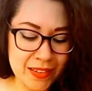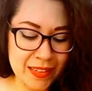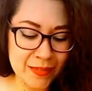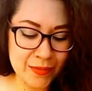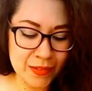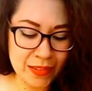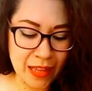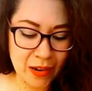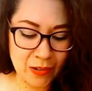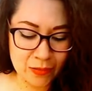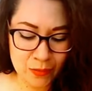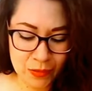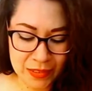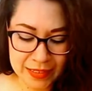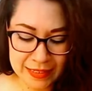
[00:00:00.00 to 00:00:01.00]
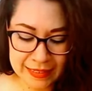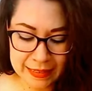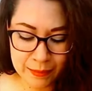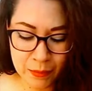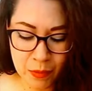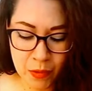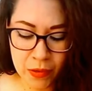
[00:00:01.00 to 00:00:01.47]
disfrútalos
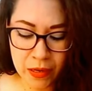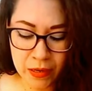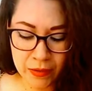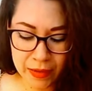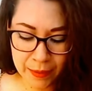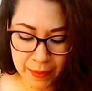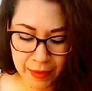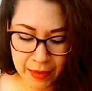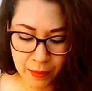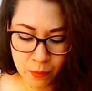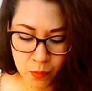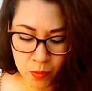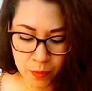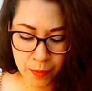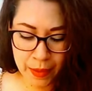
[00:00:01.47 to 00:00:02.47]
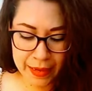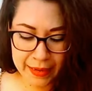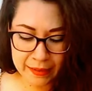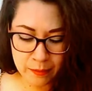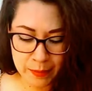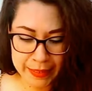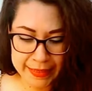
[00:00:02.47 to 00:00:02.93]
muchísimo, creo que vienen muy bien
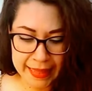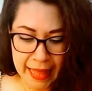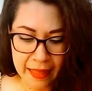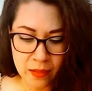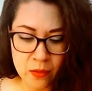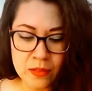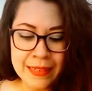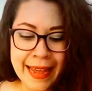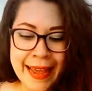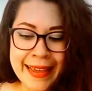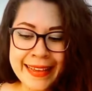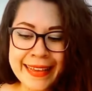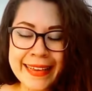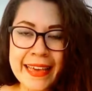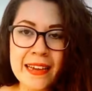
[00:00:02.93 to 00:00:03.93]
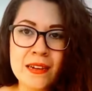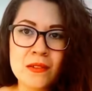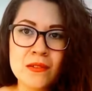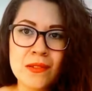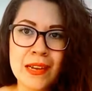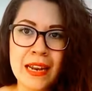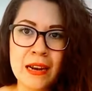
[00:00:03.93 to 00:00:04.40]
aspectados y que
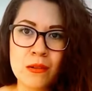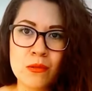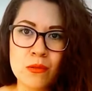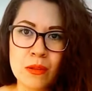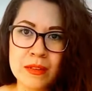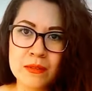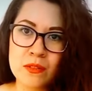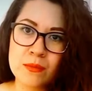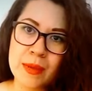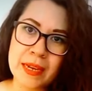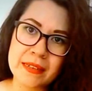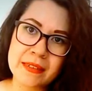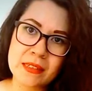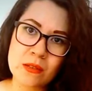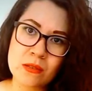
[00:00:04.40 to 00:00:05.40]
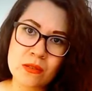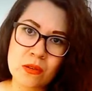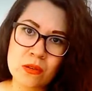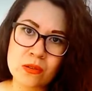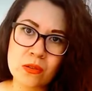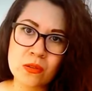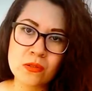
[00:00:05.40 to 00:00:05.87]
incluso en alguno de estos viajecillos
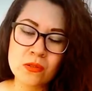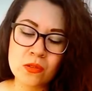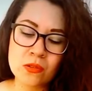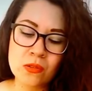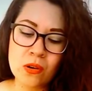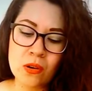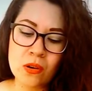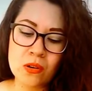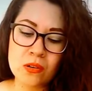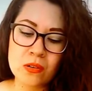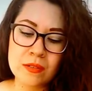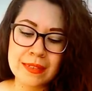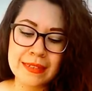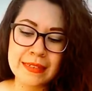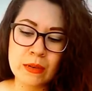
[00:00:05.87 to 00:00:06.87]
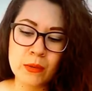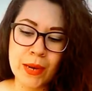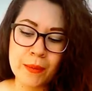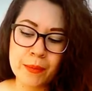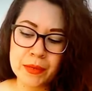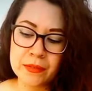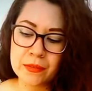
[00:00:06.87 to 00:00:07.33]
cortos no solo conoces a
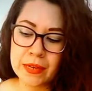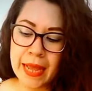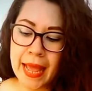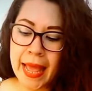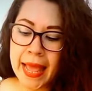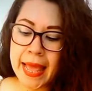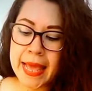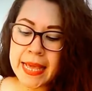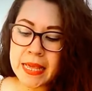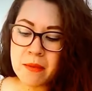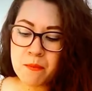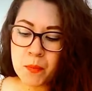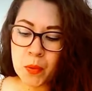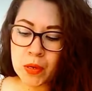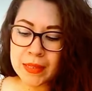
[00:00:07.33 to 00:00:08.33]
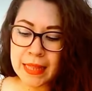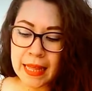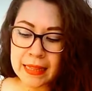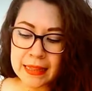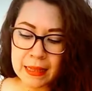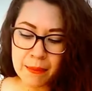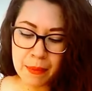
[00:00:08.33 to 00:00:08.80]
una persona
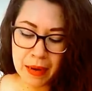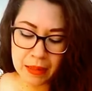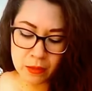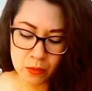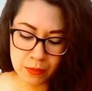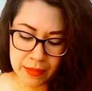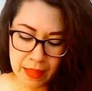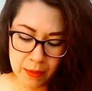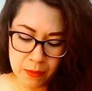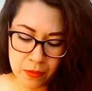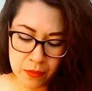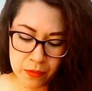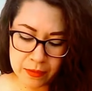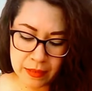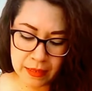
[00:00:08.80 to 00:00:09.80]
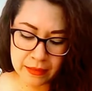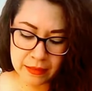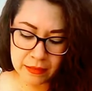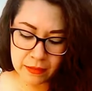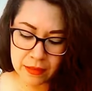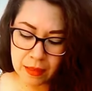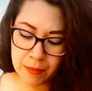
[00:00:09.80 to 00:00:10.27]
importante para tu vida amorosa,
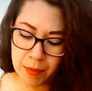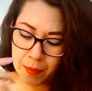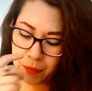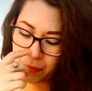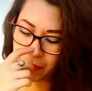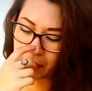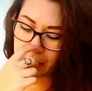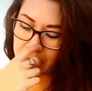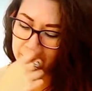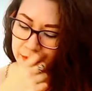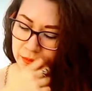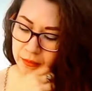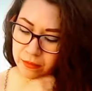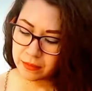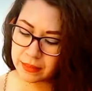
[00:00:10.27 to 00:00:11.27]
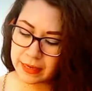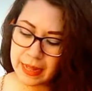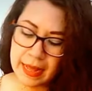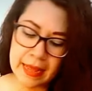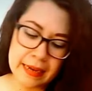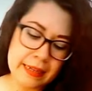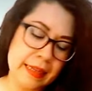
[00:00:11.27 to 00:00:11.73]
sino también pudieras conocer
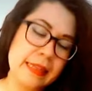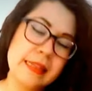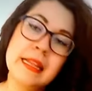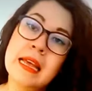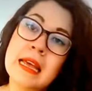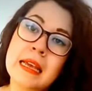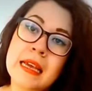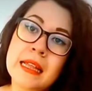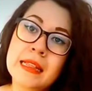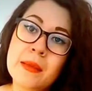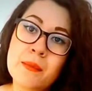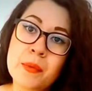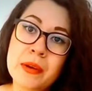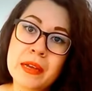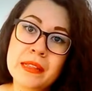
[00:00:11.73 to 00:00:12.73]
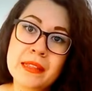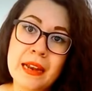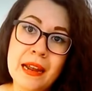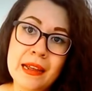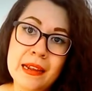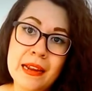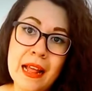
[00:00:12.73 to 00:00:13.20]
a alguien que te puede
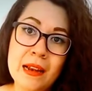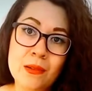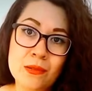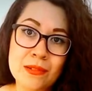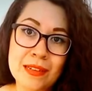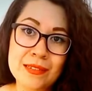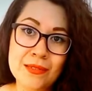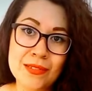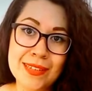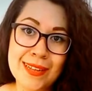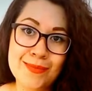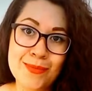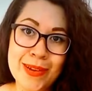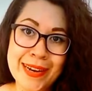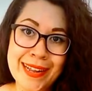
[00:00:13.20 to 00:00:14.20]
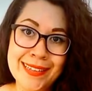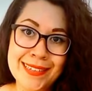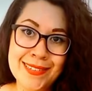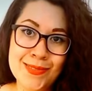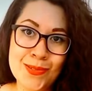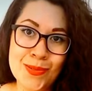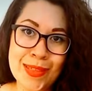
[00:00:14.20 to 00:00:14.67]
traer algunas cosas
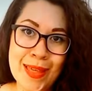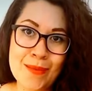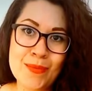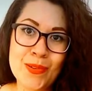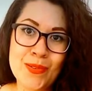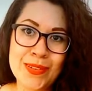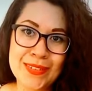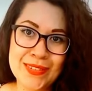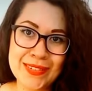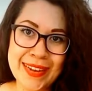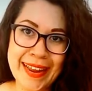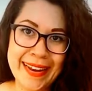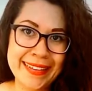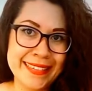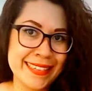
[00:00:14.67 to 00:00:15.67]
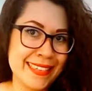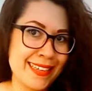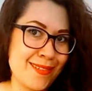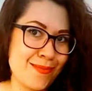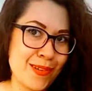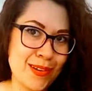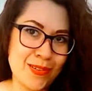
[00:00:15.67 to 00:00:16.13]
buenas en tu vida profesional, así
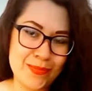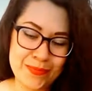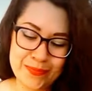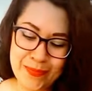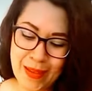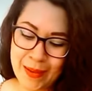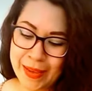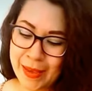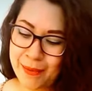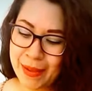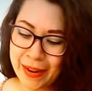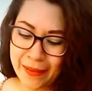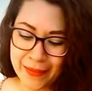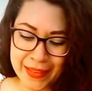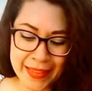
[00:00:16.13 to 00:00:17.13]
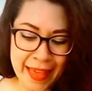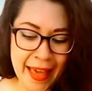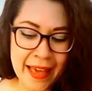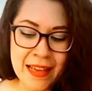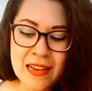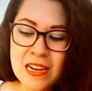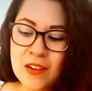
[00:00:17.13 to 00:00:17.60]
que bueno, qué
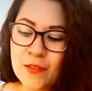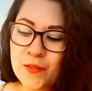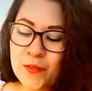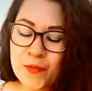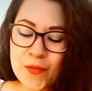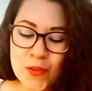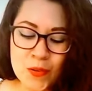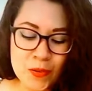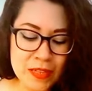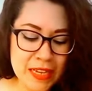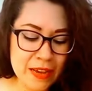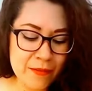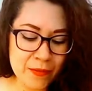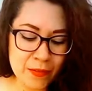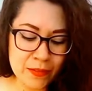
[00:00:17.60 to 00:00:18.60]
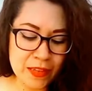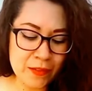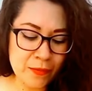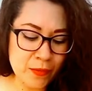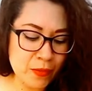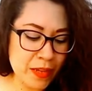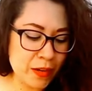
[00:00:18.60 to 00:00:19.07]
maravilla fluye,
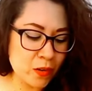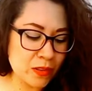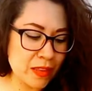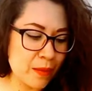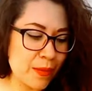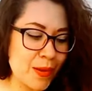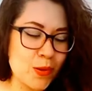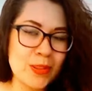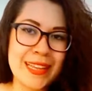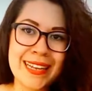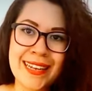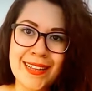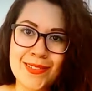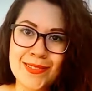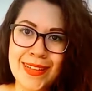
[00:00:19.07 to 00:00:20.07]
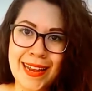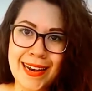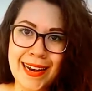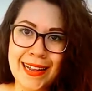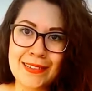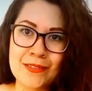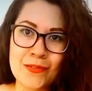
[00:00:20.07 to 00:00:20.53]
fluye, fluye. No te veo teniendo una
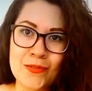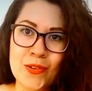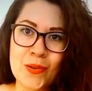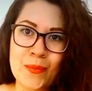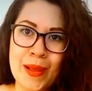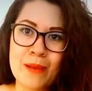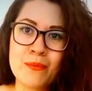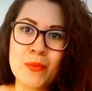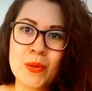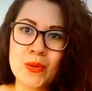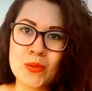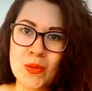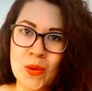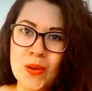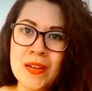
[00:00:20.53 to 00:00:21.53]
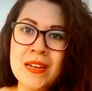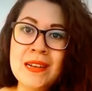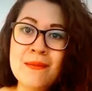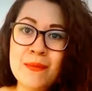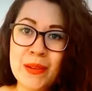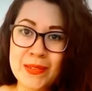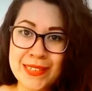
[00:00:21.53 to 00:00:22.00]
relación formal pronto,
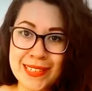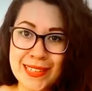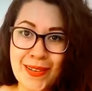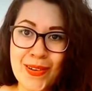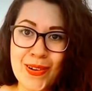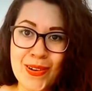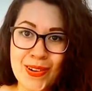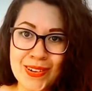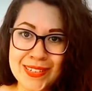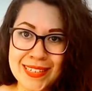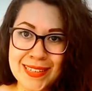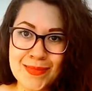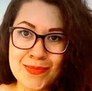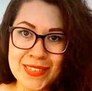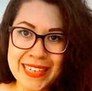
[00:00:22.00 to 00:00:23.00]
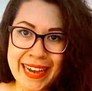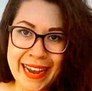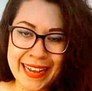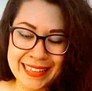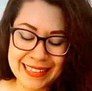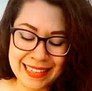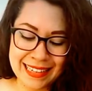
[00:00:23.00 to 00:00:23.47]
pero sí te veo conociendo mucha
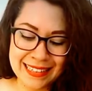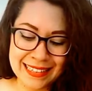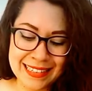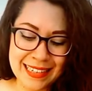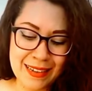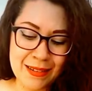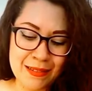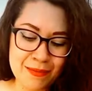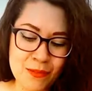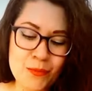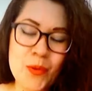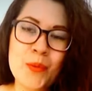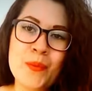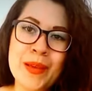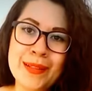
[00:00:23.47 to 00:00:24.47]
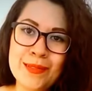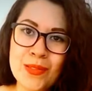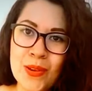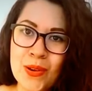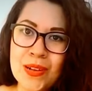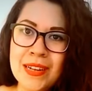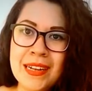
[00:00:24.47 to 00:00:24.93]
gente. Así que es un
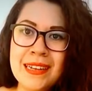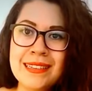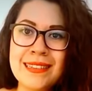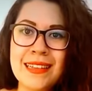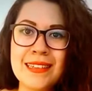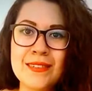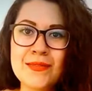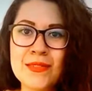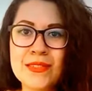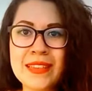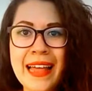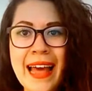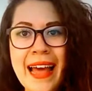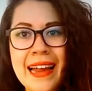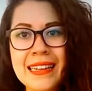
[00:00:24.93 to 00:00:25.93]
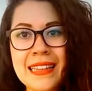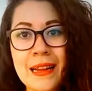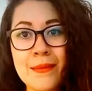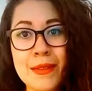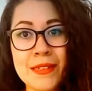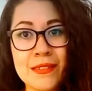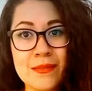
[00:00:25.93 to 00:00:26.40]
momento de disfrutar.
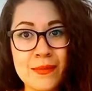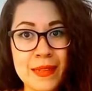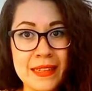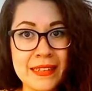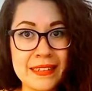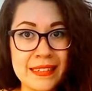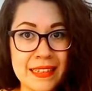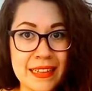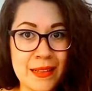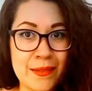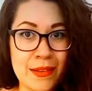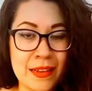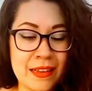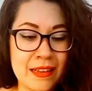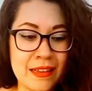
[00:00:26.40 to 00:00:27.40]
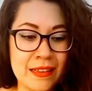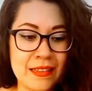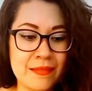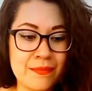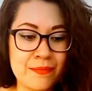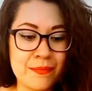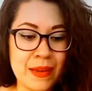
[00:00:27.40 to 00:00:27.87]
Tal vez 2017
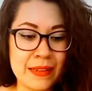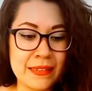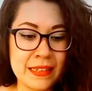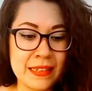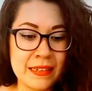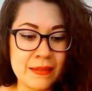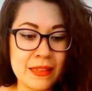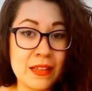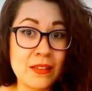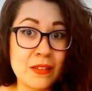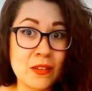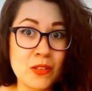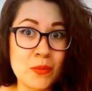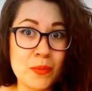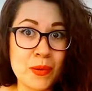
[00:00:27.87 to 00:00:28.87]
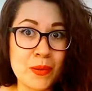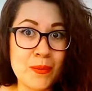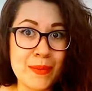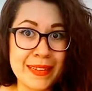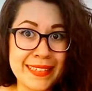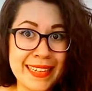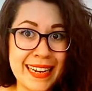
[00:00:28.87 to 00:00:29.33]
eh, va a ser, 18,
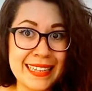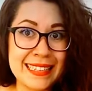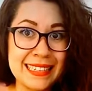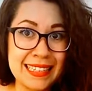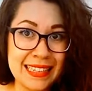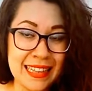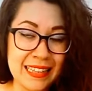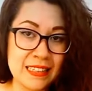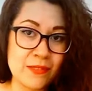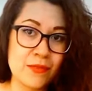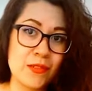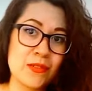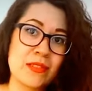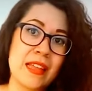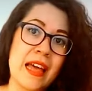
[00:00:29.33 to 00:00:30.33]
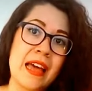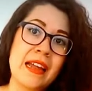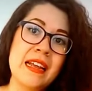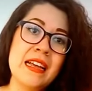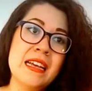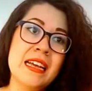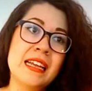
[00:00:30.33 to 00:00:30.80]
perdón, va a ser así, de
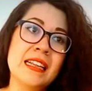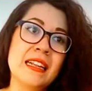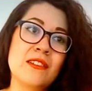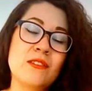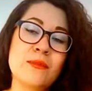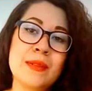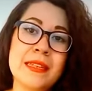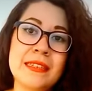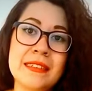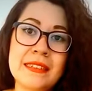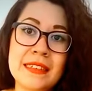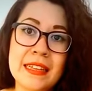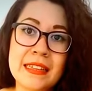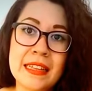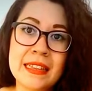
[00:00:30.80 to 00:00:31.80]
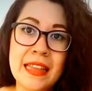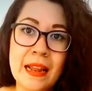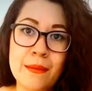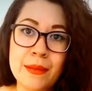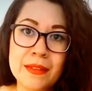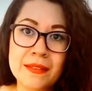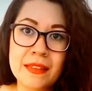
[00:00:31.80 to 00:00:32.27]
disfrutar. En el 2017
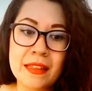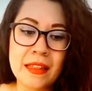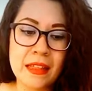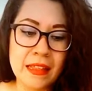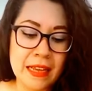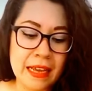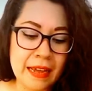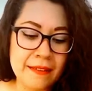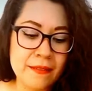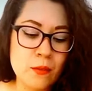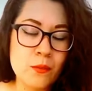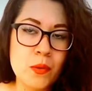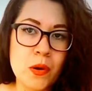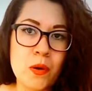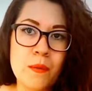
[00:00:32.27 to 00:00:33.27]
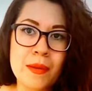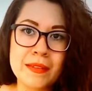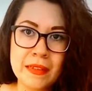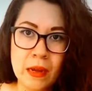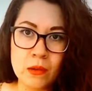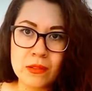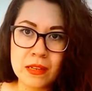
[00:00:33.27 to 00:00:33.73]
tal vez te dedicaste un poco
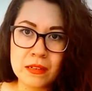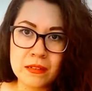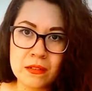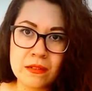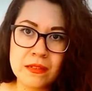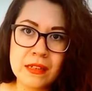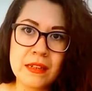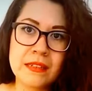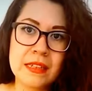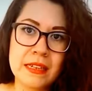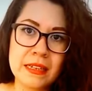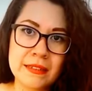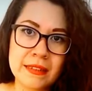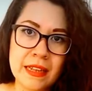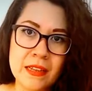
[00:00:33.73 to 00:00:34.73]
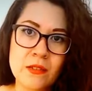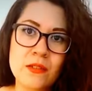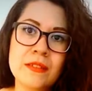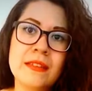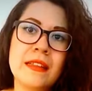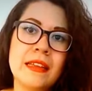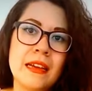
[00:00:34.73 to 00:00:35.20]
más a otras cosas y en este año
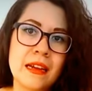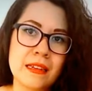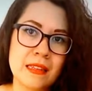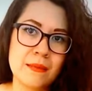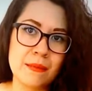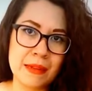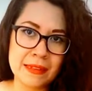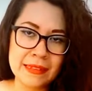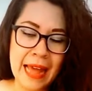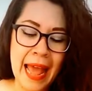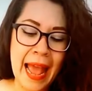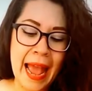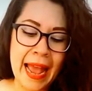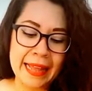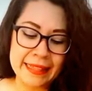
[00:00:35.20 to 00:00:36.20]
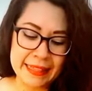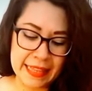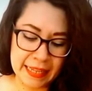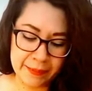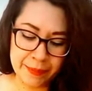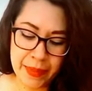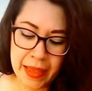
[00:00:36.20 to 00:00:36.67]
es dedicarte más a
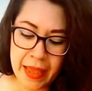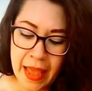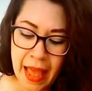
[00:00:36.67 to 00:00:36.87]
ti.